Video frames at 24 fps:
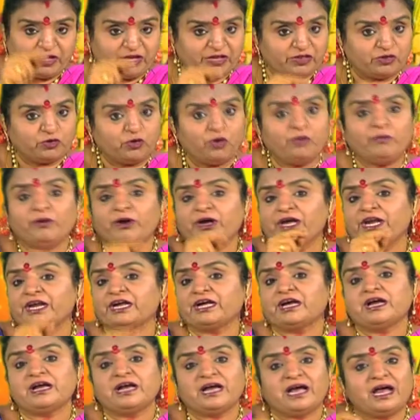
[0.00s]
ఏదో ఒక
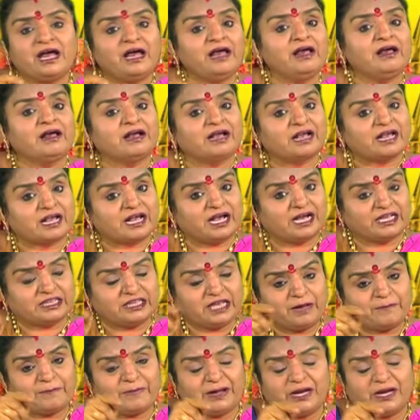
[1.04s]
రకంగా కథ